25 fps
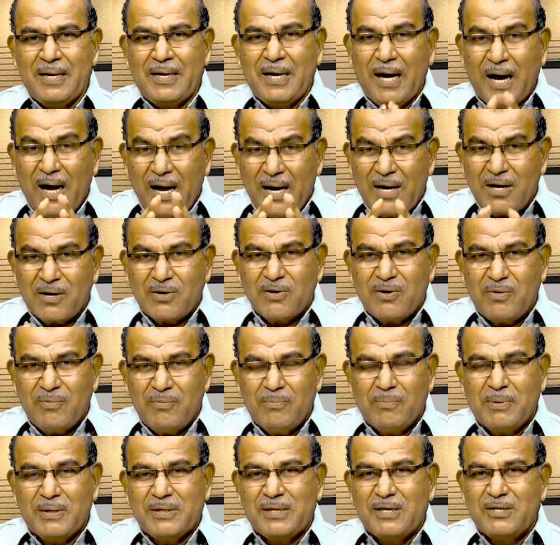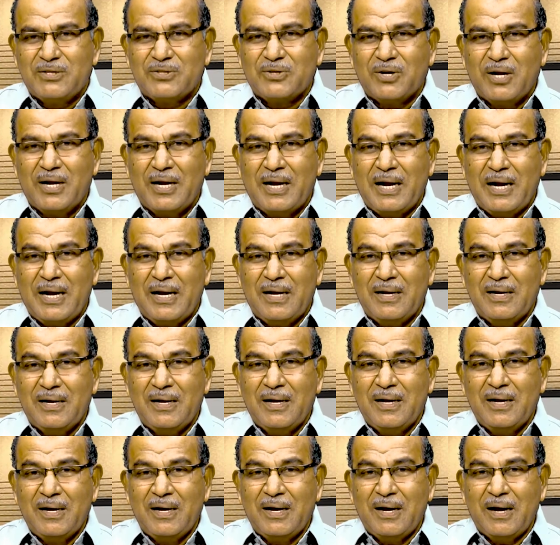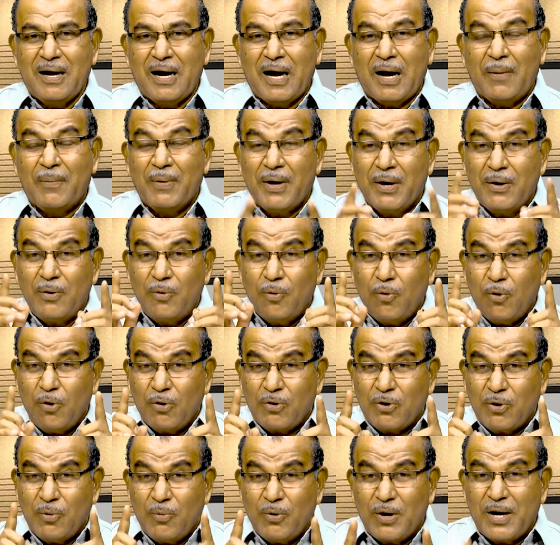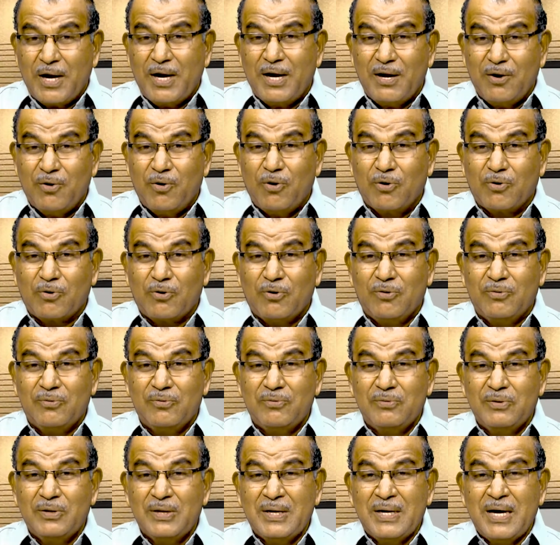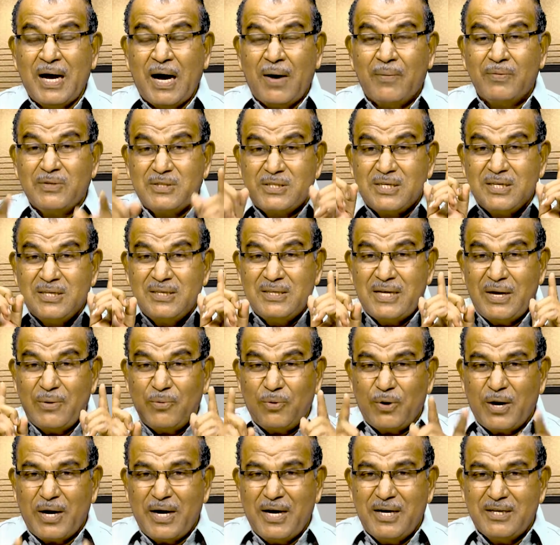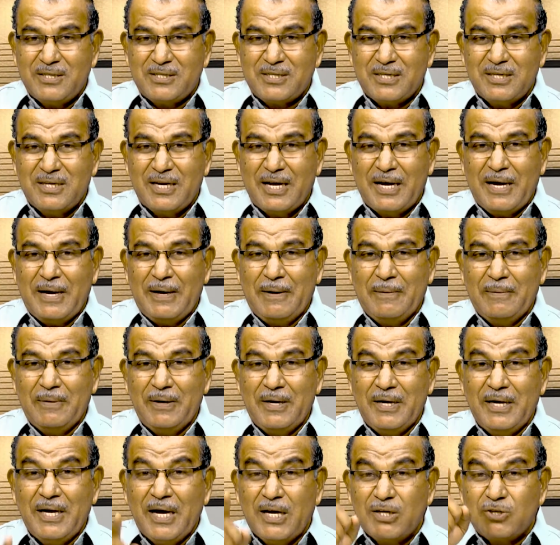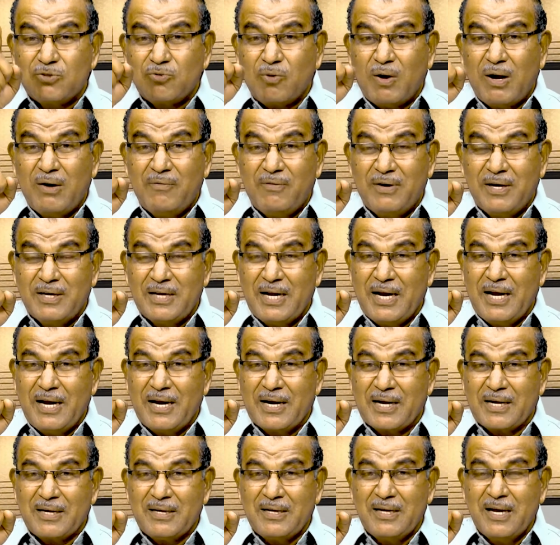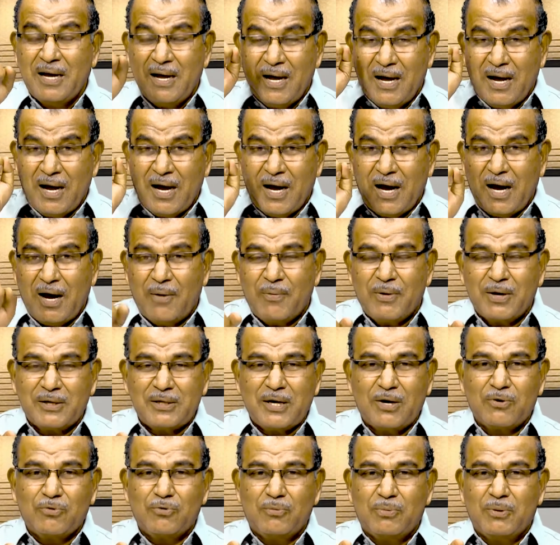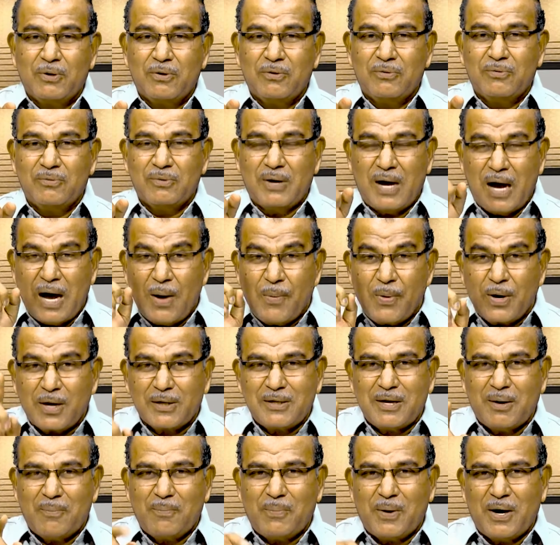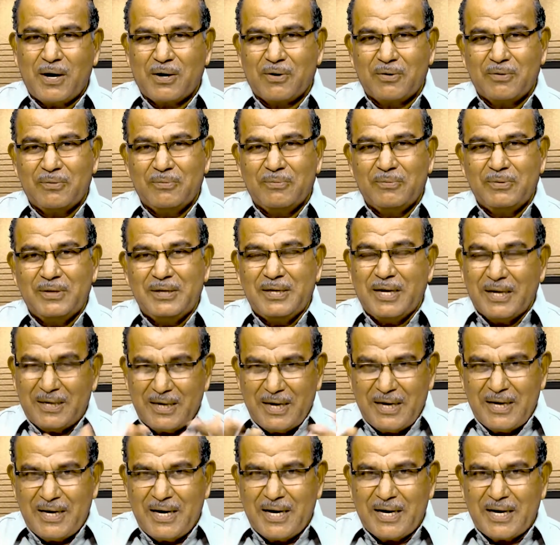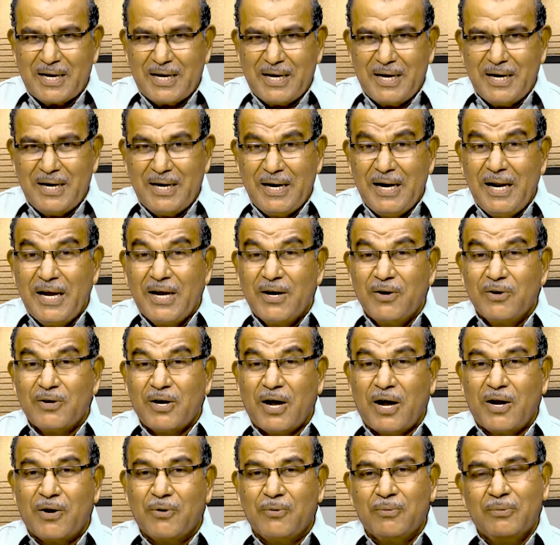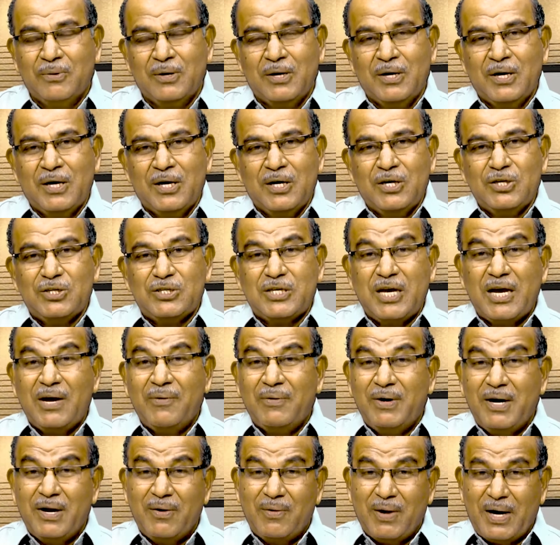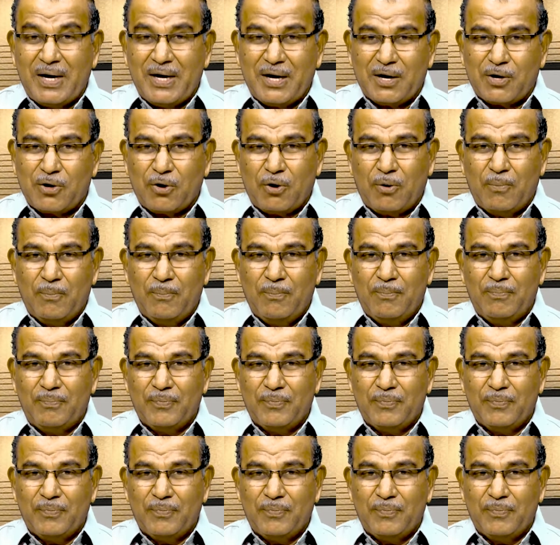யாருக்கும் அவன் பதில் சொல்லலை அவன் நோக்கம் ஒரே நோக்கம் அவன் சிந்தை ஒரே சிந்தை இயேசுவால் விடுதலை இருக்குது அவரை தான் கூப்பிடணும் அவரை தான் பார்க்கணும் இதை தான் இன்றைக்கி நீங்களும் நானும் செய்ய வேண்டியவளாக இருக்கிறோம்